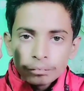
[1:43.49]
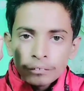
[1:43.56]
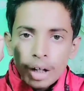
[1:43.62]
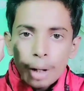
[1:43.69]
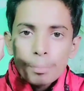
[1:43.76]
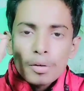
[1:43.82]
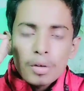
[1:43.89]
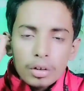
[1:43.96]

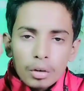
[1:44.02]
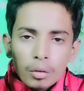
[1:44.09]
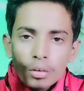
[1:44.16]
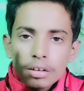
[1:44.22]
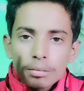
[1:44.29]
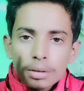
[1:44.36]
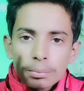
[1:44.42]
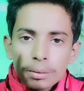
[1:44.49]
आप शॉर्ट नोट्स
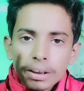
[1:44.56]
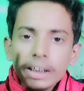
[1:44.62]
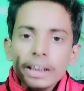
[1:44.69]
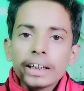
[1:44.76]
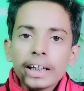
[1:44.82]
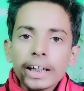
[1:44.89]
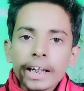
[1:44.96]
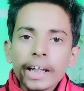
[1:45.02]
सबसे पहले
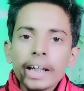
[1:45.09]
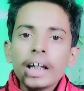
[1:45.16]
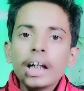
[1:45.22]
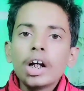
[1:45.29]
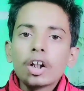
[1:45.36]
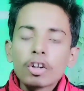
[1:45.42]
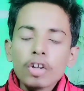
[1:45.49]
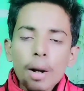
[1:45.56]
लिखेंगे
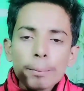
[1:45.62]
तो आप